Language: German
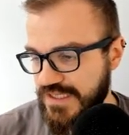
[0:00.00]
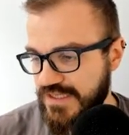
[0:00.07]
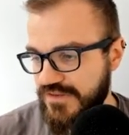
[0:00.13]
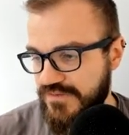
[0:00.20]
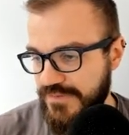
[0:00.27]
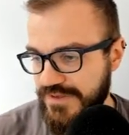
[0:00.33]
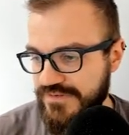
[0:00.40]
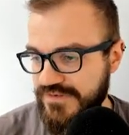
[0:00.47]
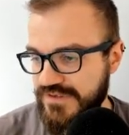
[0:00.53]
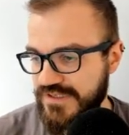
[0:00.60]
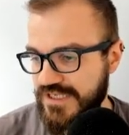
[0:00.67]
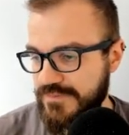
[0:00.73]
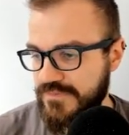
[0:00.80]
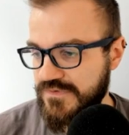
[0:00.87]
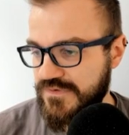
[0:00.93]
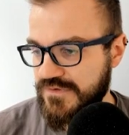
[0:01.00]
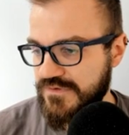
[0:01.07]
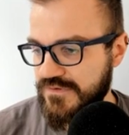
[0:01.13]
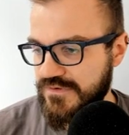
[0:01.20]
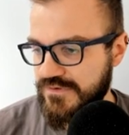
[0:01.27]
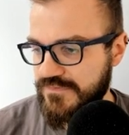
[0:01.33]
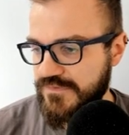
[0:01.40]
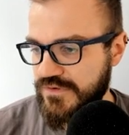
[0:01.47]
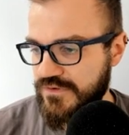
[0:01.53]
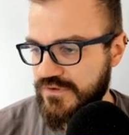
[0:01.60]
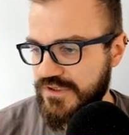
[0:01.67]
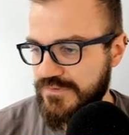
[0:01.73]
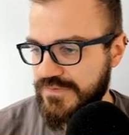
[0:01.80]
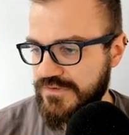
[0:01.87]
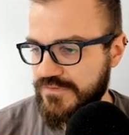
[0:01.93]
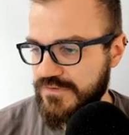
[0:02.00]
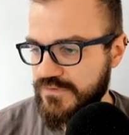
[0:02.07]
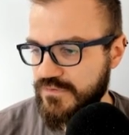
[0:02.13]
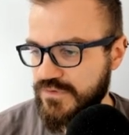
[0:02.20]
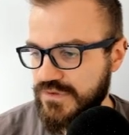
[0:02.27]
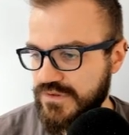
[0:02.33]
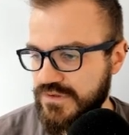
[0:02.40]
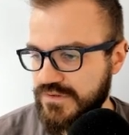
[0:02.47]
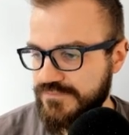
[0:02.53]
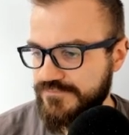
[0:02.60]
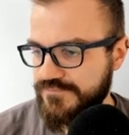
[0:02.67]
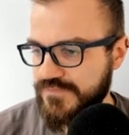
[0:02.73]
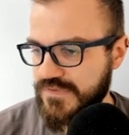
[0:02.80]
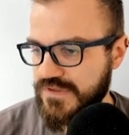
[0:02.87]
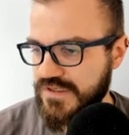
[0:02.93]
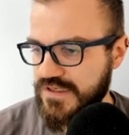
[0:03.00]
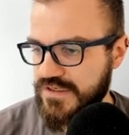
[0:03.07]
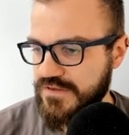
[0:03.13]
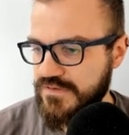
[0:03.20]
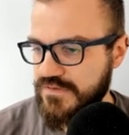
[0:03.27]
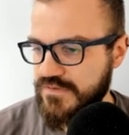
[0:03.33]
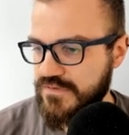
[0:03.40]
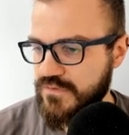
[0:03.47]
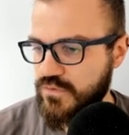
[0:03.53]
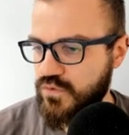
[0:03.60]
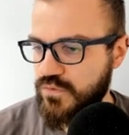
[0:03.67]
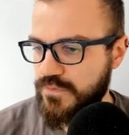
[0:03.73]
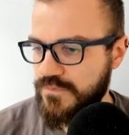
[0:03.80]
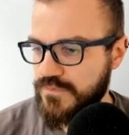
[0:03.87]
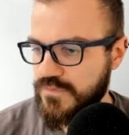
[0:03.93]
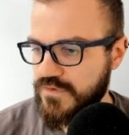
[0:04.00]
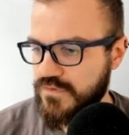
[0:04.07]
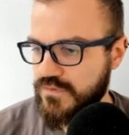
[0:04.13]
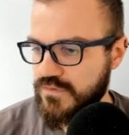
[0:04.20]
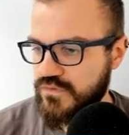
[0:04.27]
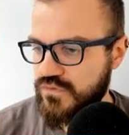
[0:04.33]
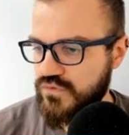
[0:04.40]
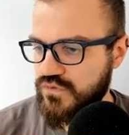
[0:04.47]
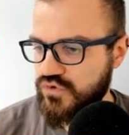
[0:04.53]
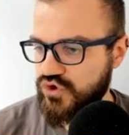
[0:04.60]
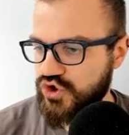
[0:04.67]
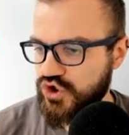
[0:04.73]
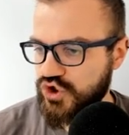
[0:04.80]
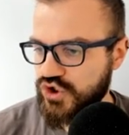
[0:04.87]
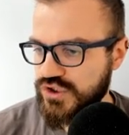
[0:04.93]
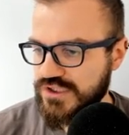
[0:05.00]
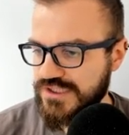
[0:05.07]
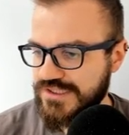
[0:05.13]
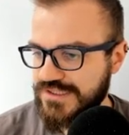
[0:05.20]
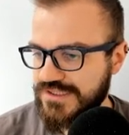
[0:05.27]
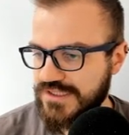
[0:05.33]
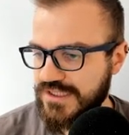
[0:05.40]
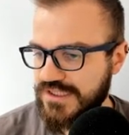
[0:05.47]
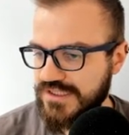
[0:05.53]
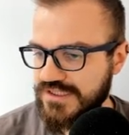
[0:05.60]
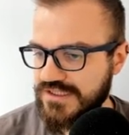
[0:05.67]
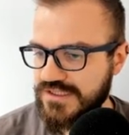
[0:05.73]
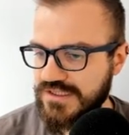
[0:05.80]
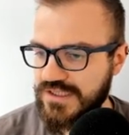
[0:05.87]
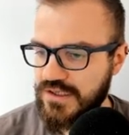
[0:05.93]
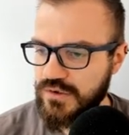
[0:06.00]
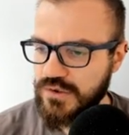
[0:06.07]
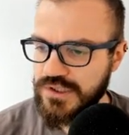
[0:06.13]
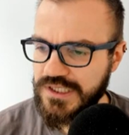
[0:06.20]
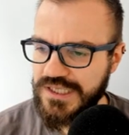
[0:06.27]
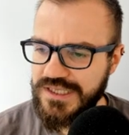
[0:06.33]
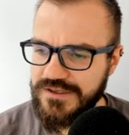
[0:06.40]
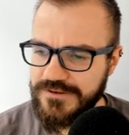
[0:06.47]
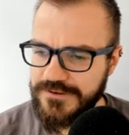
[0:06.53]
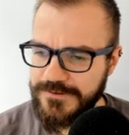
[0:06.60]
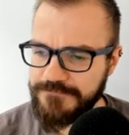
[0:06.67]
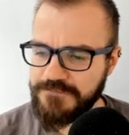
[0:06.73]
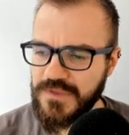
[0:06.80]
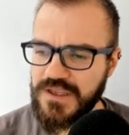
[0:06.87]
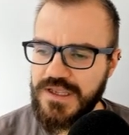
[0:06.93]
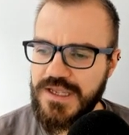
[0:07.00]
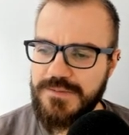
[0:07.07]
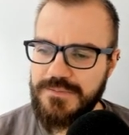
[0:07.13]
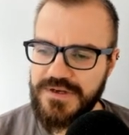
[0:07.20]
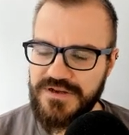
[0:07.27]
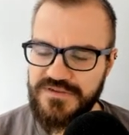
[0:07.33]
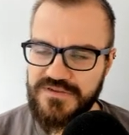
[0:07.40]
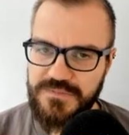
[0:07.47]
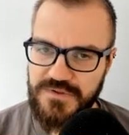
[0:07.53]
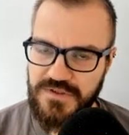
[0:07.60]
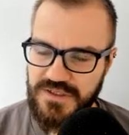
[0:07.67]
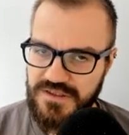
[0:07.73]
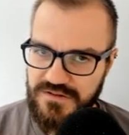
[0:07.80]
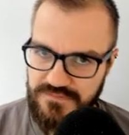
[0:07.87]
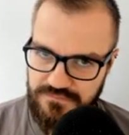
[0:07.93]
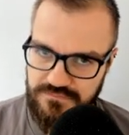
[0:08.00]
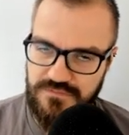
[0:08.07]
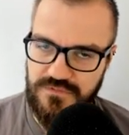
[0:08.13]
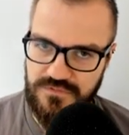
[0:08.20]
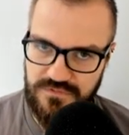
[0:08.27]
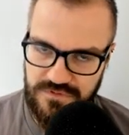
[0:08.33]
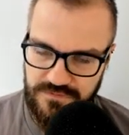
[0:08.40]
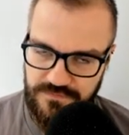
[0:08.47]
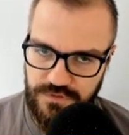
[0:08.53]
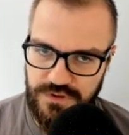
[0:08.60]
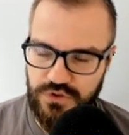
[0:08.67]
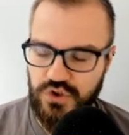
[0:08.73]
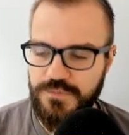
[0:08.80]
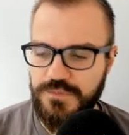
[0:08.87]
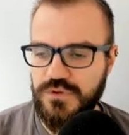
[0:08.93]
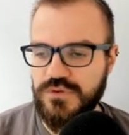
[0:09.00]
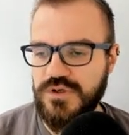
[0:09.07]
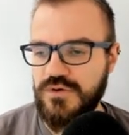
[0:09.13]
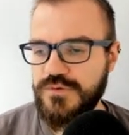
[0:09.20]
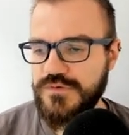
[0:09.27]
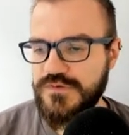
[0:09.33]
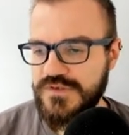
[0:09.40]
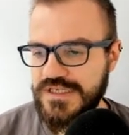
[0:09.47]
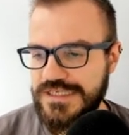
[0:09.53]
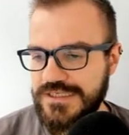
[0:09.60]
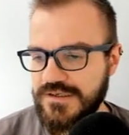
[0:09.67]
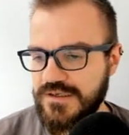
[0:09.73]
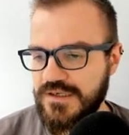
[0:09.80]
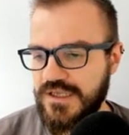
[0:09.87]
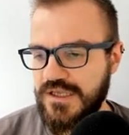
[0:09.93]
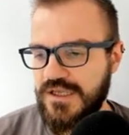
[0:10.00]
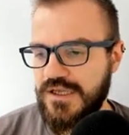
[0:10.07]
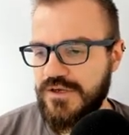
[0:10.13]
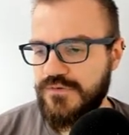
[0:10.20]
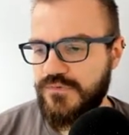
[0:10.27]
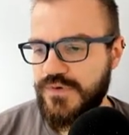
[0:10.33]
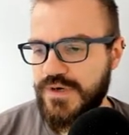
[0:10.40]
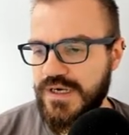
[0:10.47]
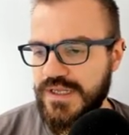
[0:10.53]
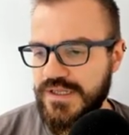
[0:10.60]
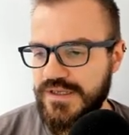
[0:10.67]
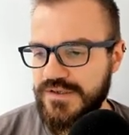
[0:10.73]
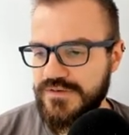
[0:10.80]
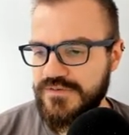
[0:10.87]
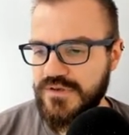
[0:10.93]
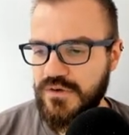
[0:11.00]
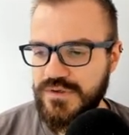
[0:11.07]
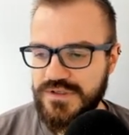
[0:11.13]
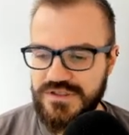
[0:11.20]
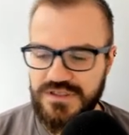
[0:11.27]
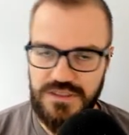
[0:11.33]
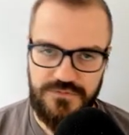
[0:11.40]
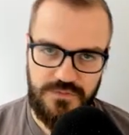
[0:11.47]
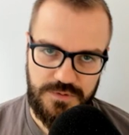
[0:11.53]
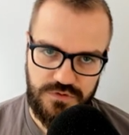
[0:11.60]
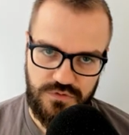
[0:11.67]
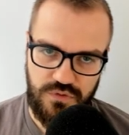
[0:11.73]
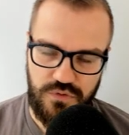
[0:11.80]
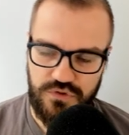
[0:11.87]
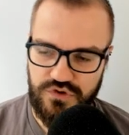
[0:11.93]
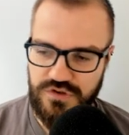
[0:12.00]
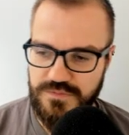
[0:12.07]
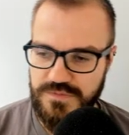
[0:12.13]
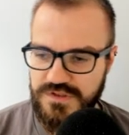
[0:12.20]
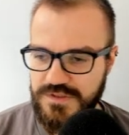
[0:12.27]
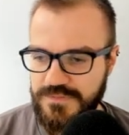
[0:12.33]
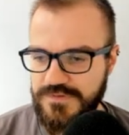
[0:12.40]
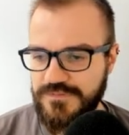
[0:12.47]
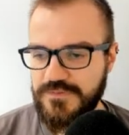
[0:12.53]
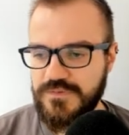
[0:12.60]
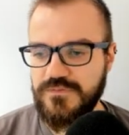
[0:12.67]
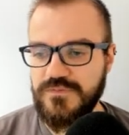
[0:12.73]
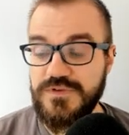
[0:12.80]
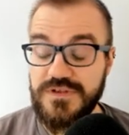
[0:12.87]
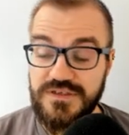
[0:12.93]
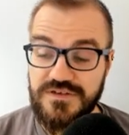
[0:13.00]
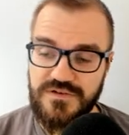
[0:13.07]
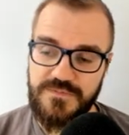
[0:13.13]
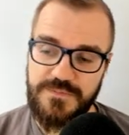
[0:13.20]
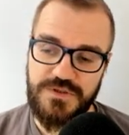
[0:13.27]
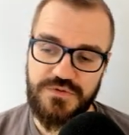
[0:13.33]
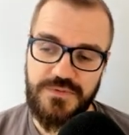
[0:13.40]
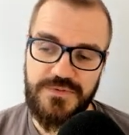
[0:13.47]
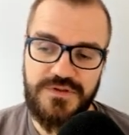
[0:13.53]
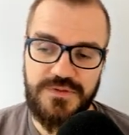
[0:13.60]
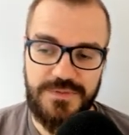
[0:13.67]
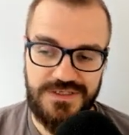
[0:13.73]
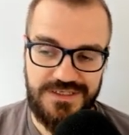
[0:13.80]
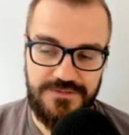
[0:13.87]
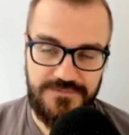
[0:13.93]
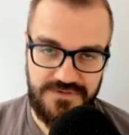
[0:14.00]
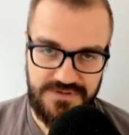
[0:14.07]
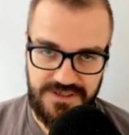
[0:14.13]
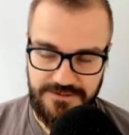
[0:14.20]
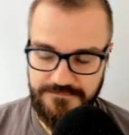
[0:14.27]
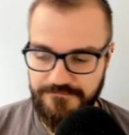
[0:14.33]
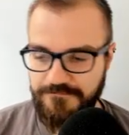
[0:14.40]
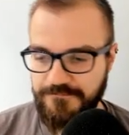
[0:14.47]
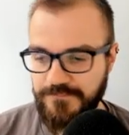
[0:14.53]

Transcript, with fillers: 20 Ergebnisse, ähm, wir können ja mal versuchen, ganz oben zu starten. Auch hier prinzipiell von der Doppelung ausgehen, weil es auch hier die informatorischen immer gibt. Wir sehen das jetzt beispielsweise bei der IFSTA